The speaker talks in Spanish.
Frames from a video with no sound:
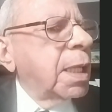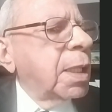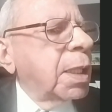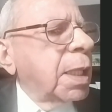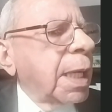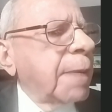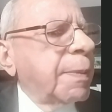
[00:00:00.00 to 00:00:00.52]

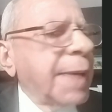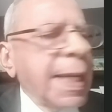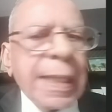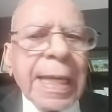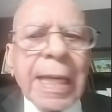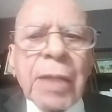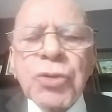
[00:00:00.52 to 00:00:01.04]
eh, ver.
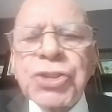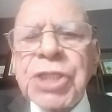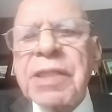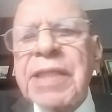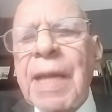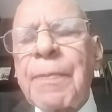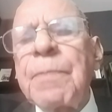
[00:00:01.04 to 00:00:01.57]
El
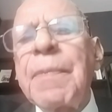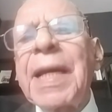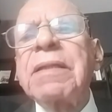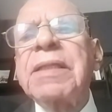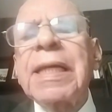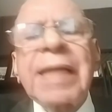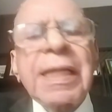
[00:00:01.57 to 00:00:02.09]
80-20,
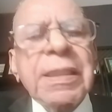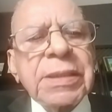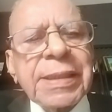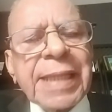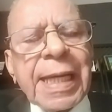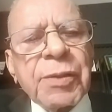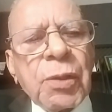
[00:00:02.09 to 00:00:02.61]
que,
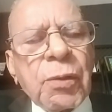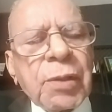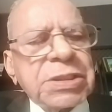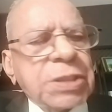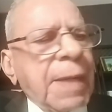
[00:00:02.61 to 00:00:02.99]
que, es de lo que se va a